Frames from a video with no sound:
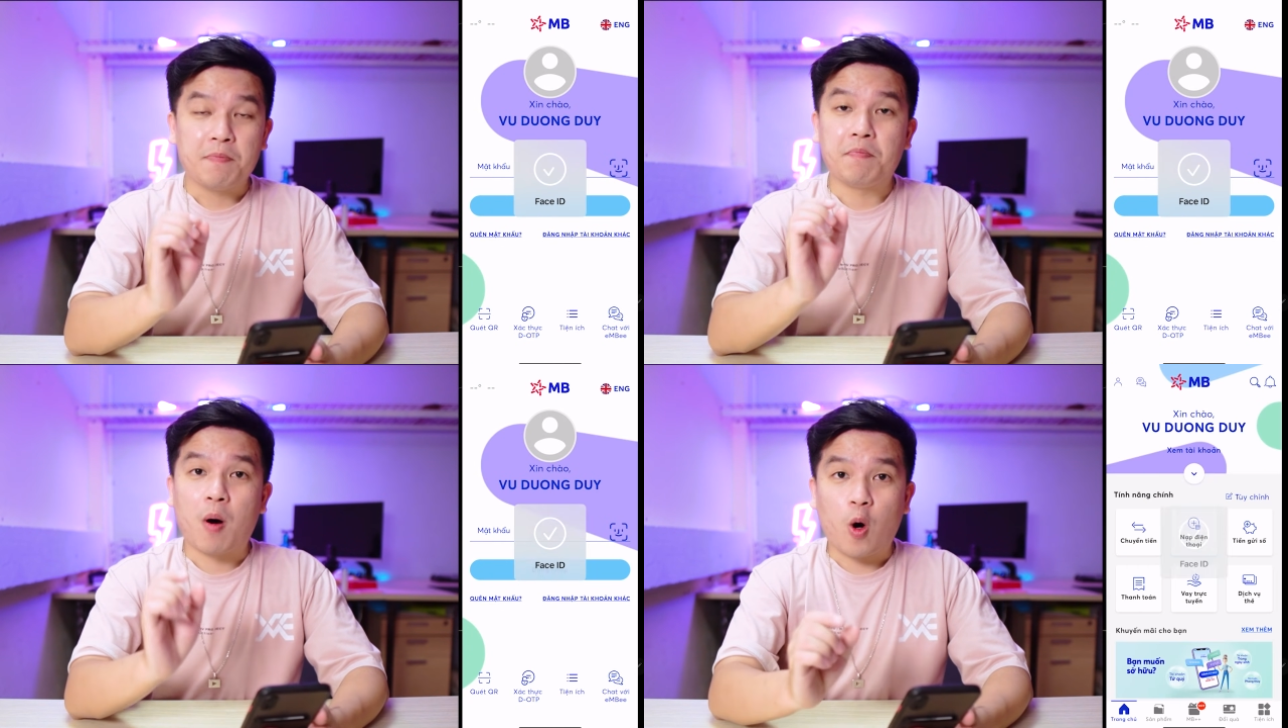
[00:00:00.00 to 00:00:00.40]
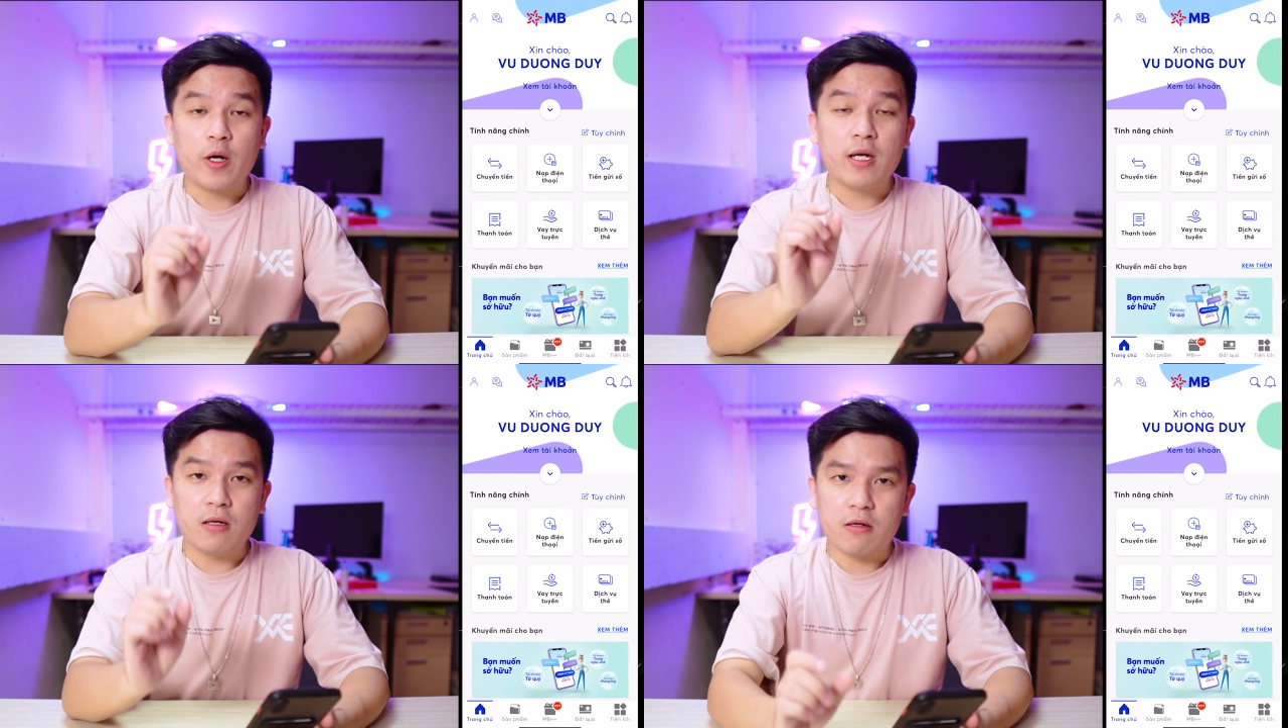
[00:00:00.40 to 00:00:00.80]

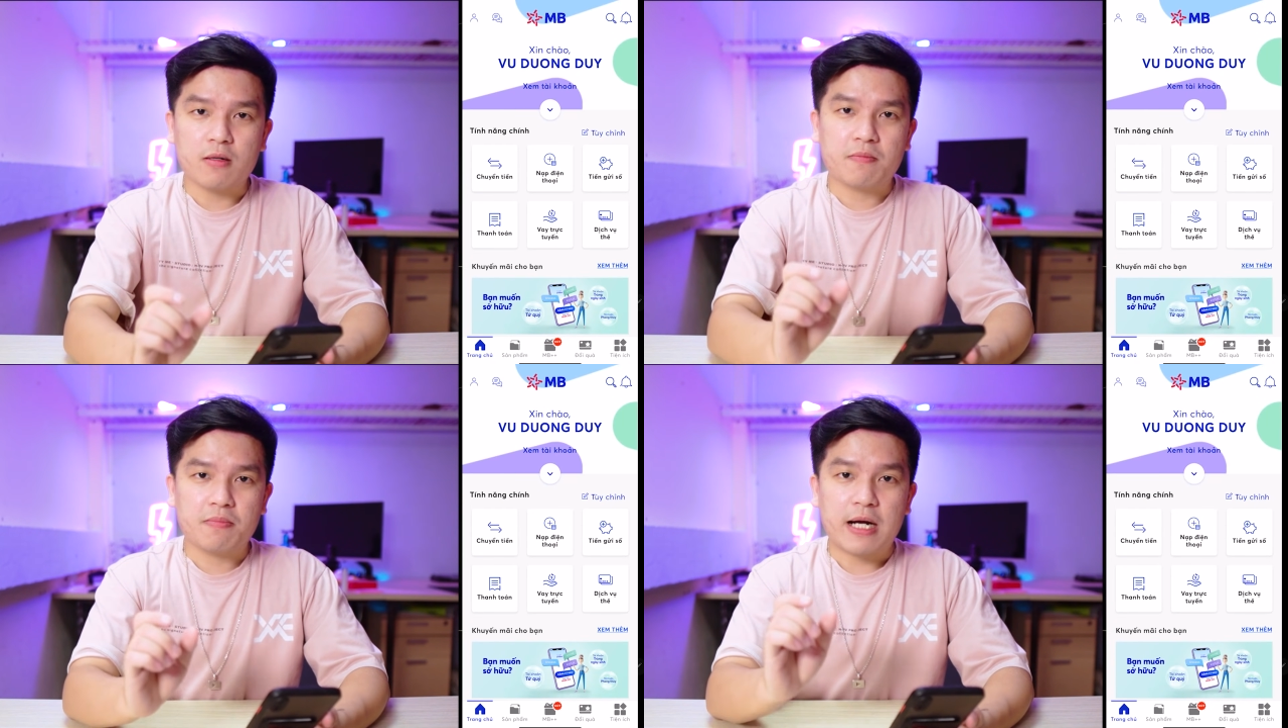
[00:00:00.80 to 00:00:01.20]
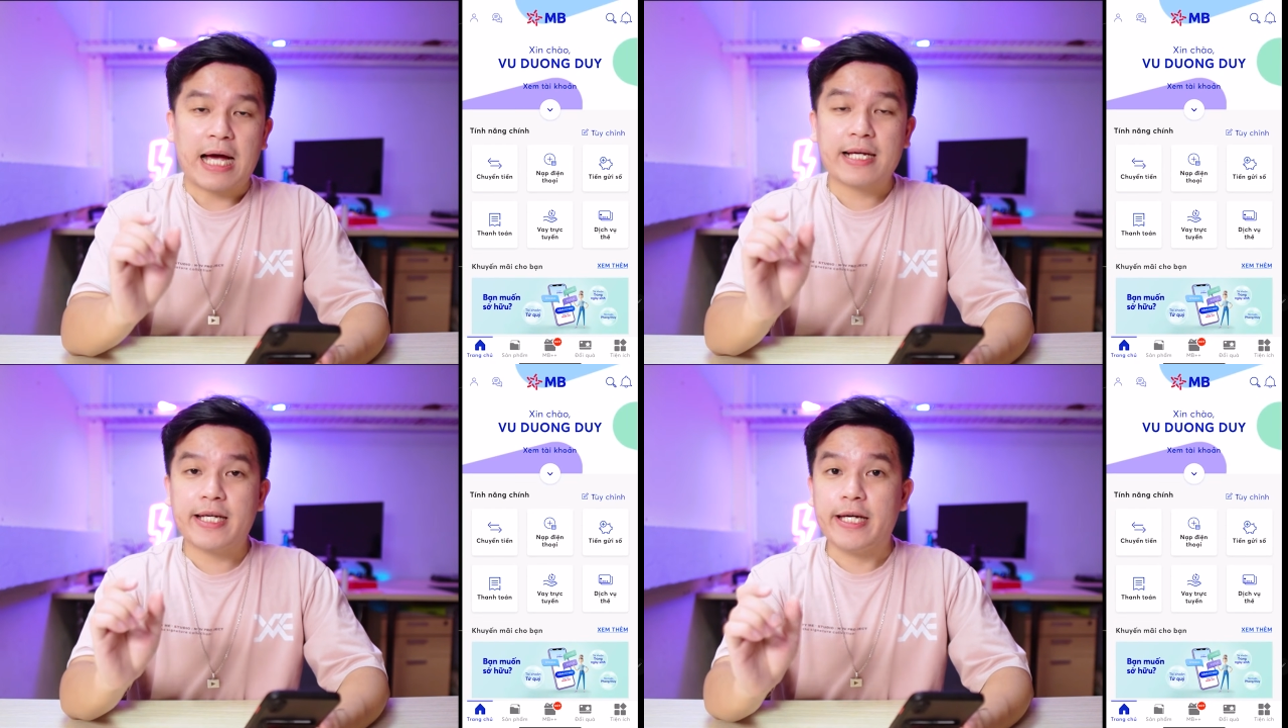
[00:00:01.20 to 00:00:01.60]
mỗi lượt
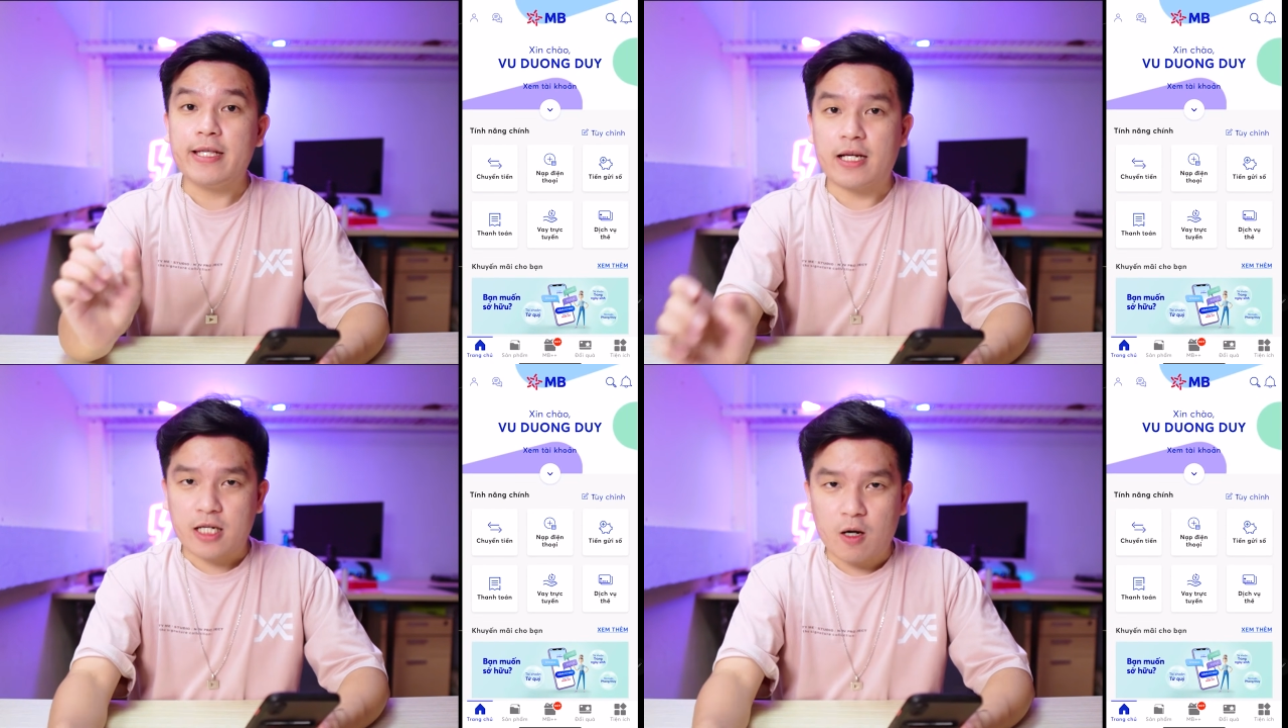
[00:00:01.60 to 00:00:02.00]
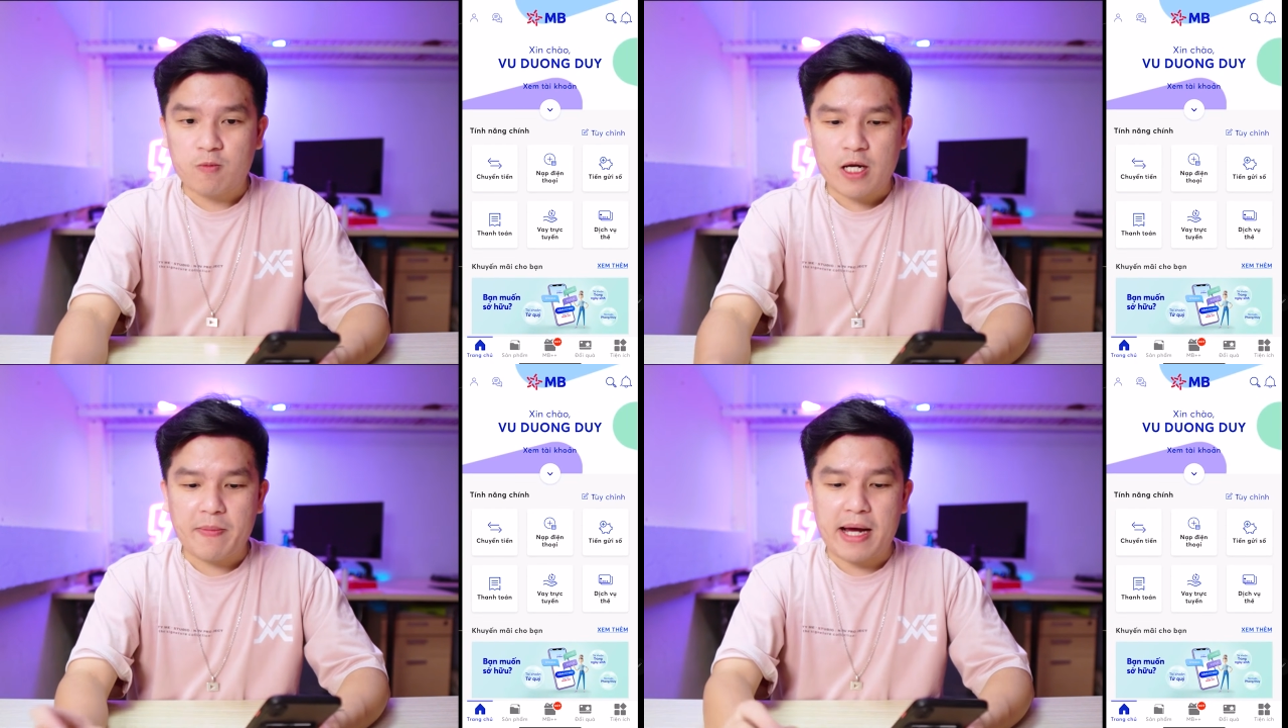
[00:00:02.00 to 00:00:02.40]
đăng ký thành
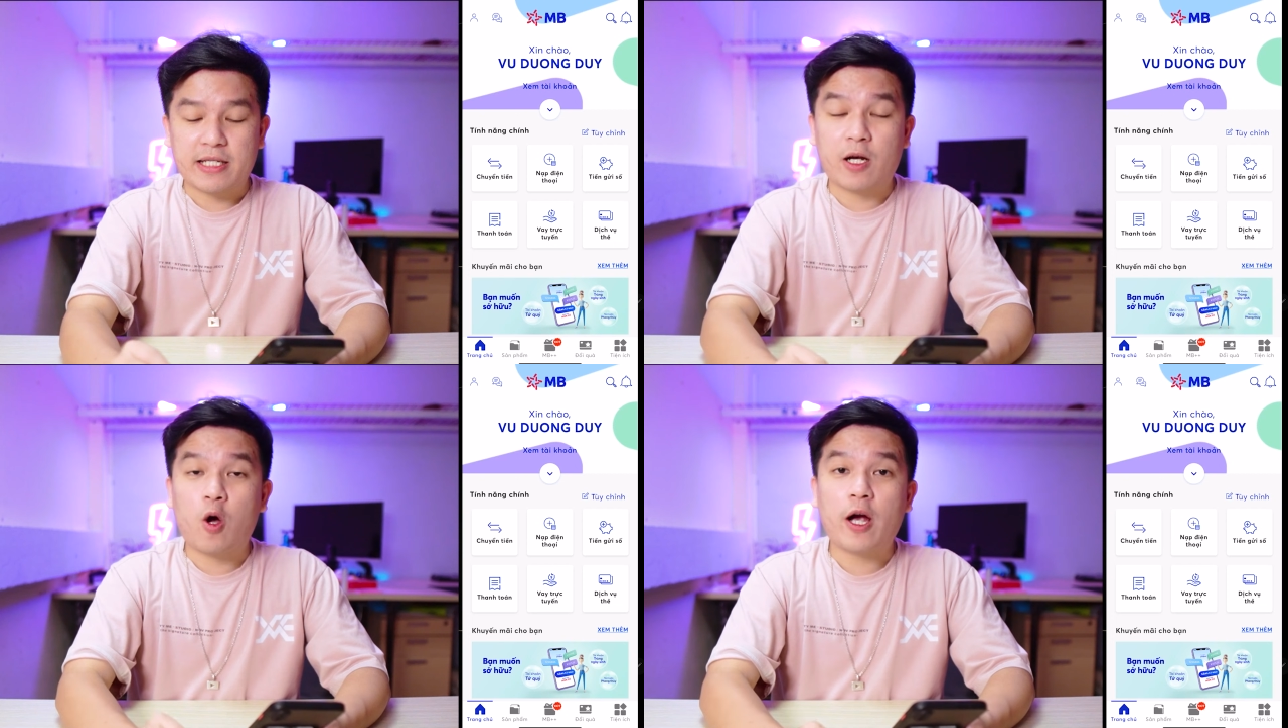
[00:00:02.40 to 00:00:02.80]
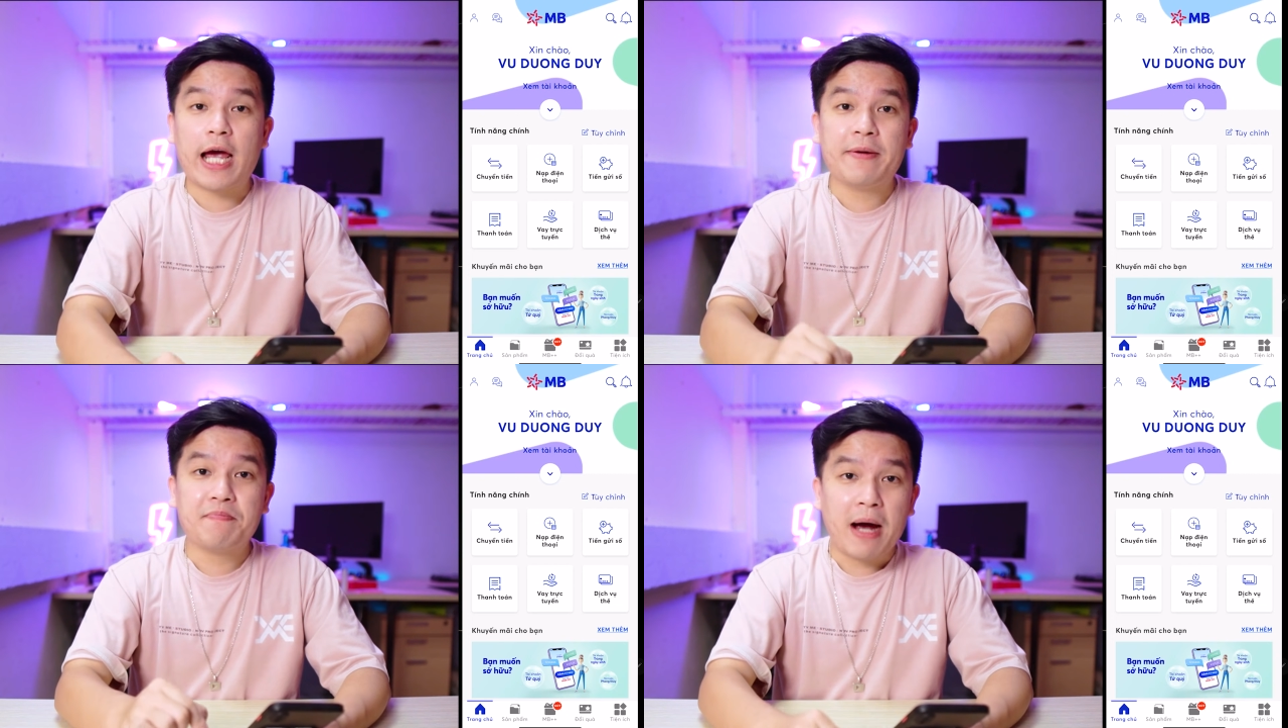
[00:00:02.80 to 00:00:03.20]
công các bạn sẽ có ngay